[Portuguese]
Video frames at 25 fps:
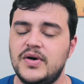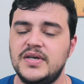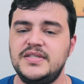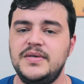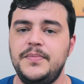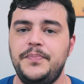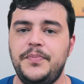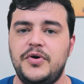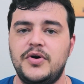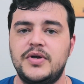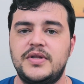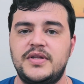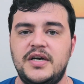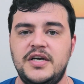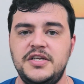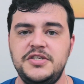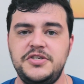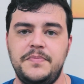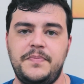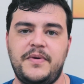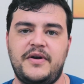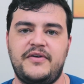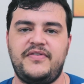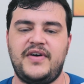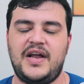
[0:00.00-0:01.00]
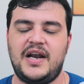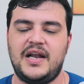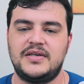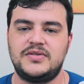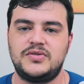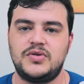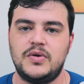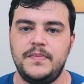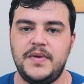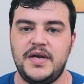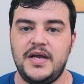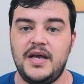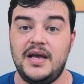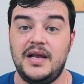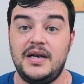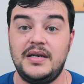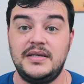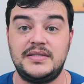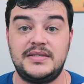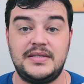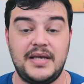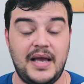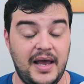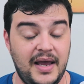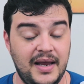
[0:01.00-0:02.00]
coisa importante para falar sobre
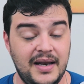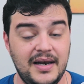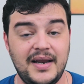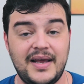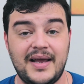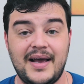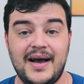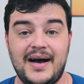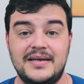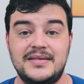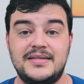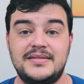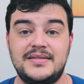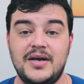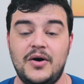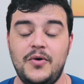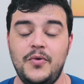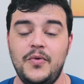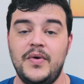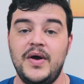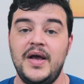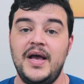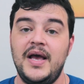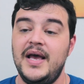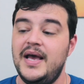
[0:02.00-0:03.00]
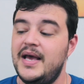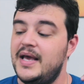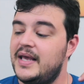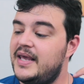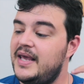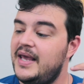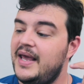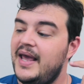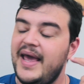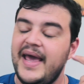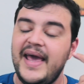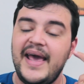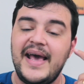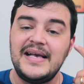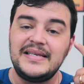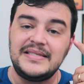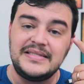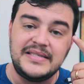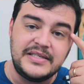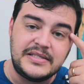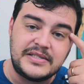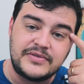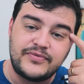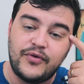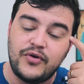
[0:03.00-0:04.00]
eles em ligação que
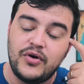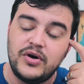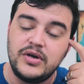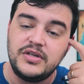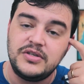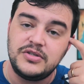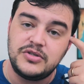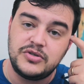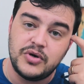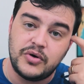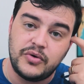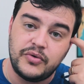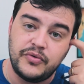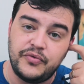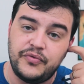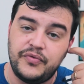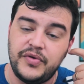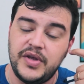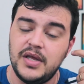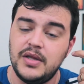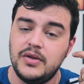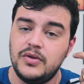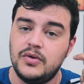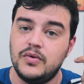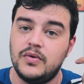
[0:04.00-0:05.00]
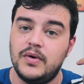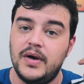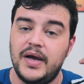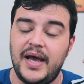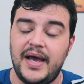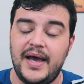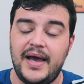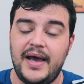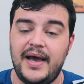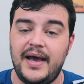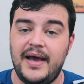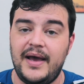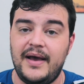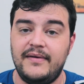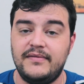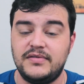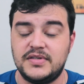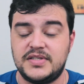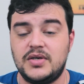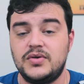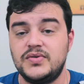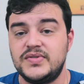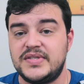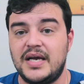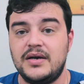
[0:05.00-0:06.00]
esses fones de ouvido, é,
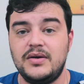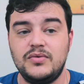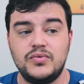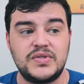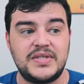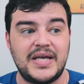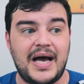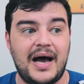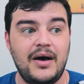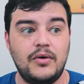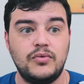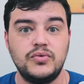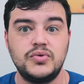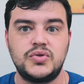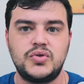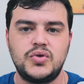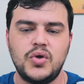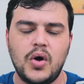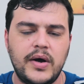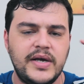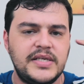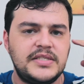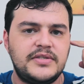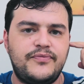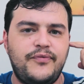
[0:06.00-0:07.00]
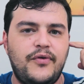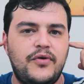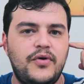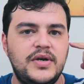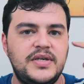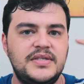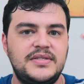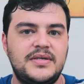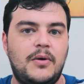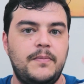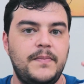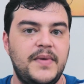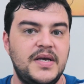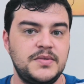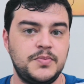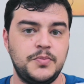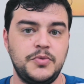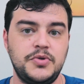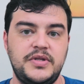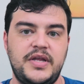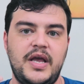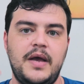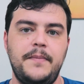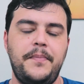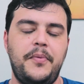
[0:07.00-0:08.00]
você consegue usar os dois fones ao
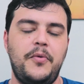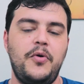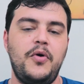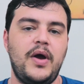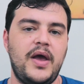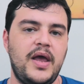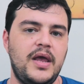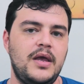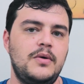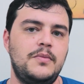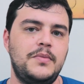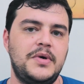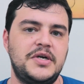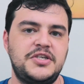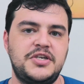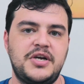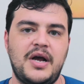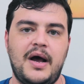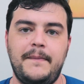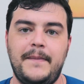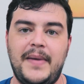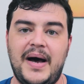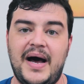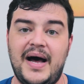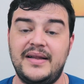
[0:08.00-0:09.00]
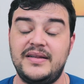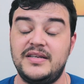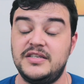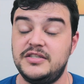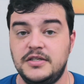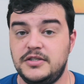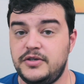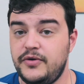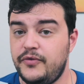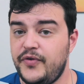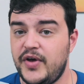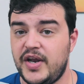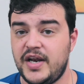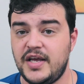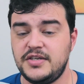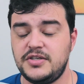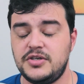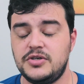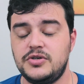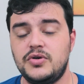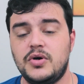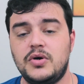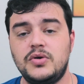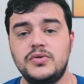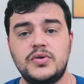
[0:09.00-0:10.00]
mesmo tempo em uma chamada,
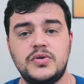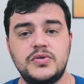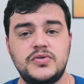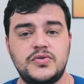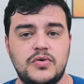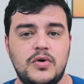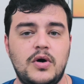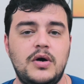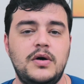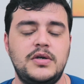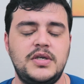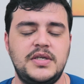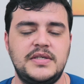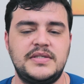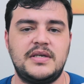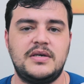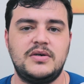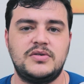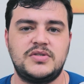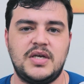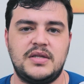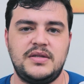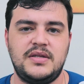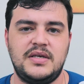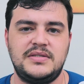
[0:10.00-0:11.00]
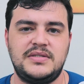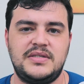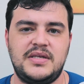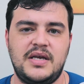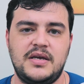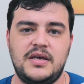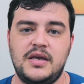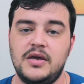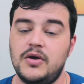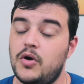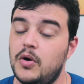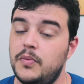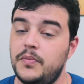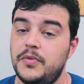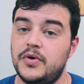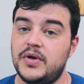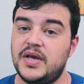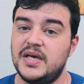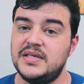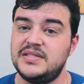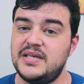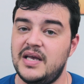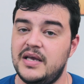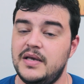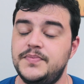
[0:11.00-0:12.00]
diferente de outros fones que eu já testei aqui, como o
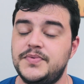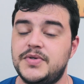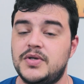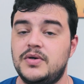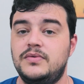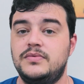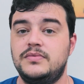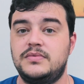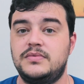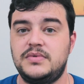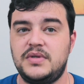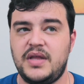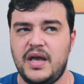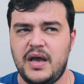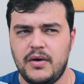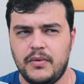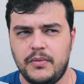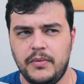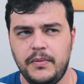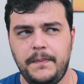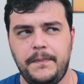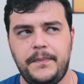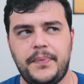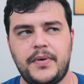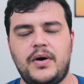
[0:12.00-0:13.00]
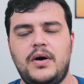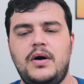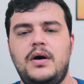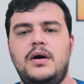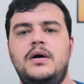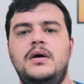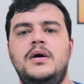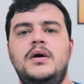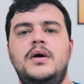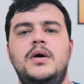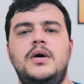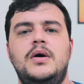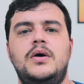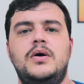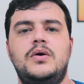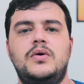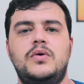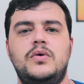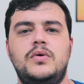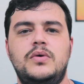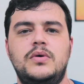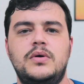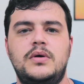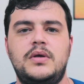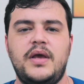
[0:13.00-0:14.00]
QCY T1 Pro,
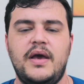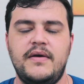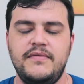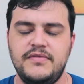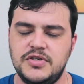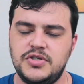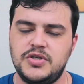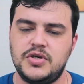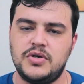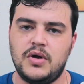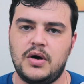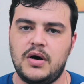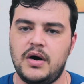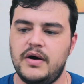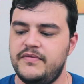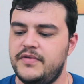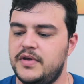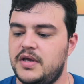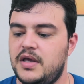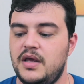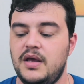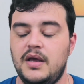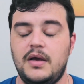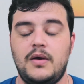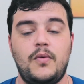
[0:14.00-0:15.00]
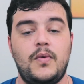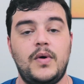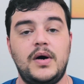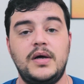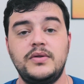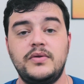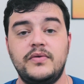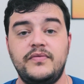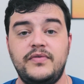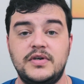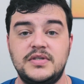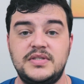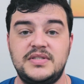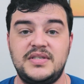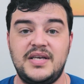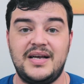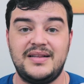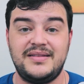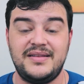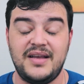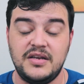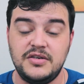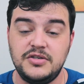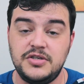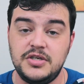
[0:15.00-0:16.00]
o Q29, que quando você
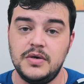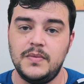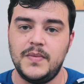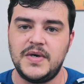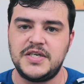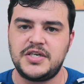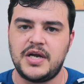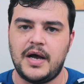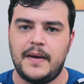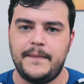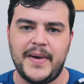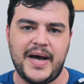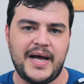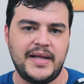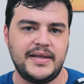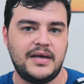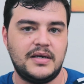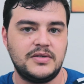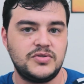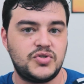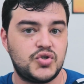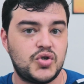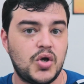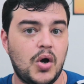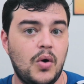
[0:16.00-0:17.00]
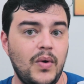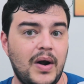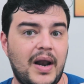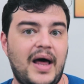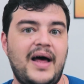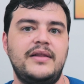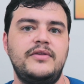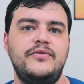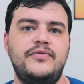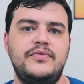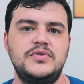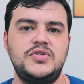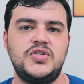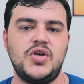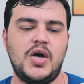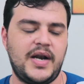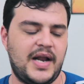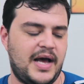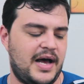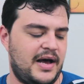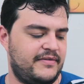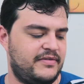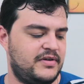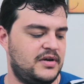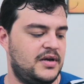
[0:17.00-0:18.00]
atendia uma chamada, só um lado
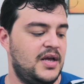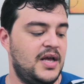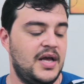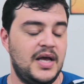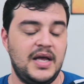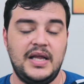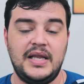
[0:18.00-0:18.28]
funcionava.